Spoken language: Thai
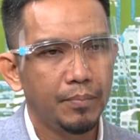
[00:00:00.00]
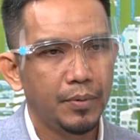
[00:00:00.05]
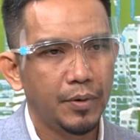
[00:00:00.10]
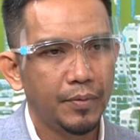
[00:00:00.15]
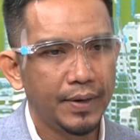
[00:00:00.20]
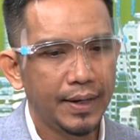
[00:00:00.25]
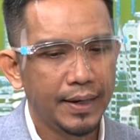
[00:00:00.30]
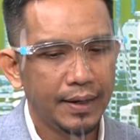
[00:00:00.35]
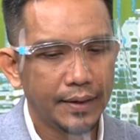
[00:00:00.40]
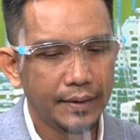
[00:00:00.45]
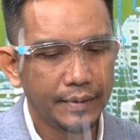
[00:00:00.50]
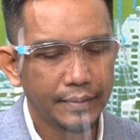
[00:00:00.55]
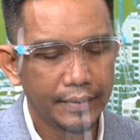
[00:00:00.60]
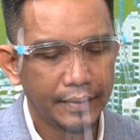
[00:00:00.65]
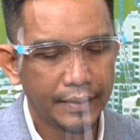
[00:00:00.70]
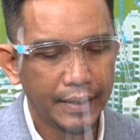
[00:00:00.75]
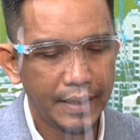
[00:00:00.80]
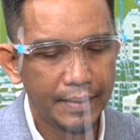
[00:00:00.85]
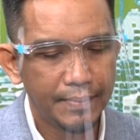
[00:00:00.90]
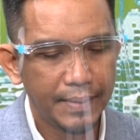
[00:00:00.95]
เพราะว่า
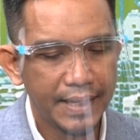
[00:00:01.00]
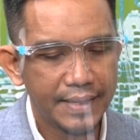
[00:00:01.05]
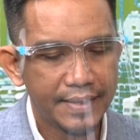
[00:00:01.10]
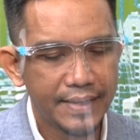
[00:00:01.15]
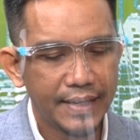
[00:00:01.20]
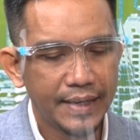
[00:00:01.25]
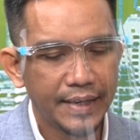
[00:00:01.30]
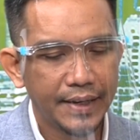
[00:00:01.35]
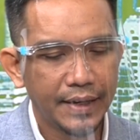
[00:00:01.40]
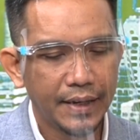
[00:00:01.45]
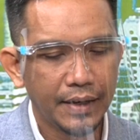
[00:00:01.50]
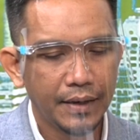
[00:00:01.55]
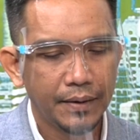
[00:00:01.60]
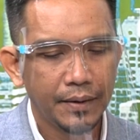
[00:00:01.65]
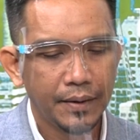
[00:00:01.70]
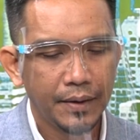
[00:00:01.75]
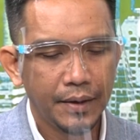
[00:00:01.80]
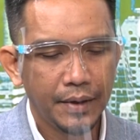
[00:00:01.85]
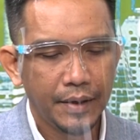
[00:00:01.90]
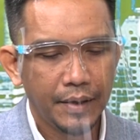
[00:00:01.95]
ในมาเลเซียเนี่ย
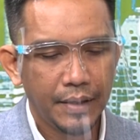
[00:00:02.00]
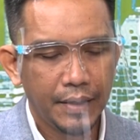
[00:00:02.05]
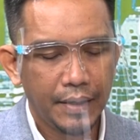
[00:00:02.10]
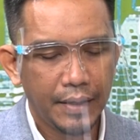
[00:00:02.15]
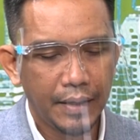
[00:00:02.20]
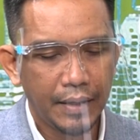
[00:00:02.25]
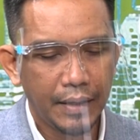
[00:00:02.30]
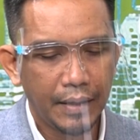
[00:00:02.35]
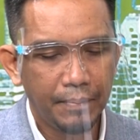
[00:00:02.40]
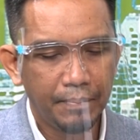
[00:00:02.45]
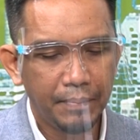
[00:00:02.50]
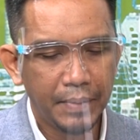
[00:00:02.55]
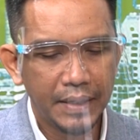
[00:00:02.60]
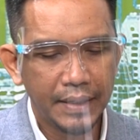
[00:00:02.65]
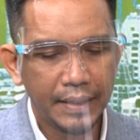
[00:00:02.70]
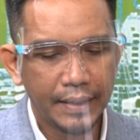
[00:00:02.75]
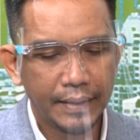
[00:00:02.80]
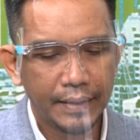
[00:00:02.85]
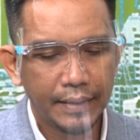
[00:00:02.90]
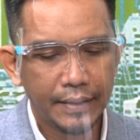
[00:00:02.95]

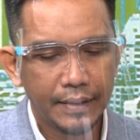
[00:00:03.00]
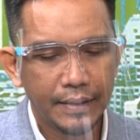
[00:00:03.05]
เปิด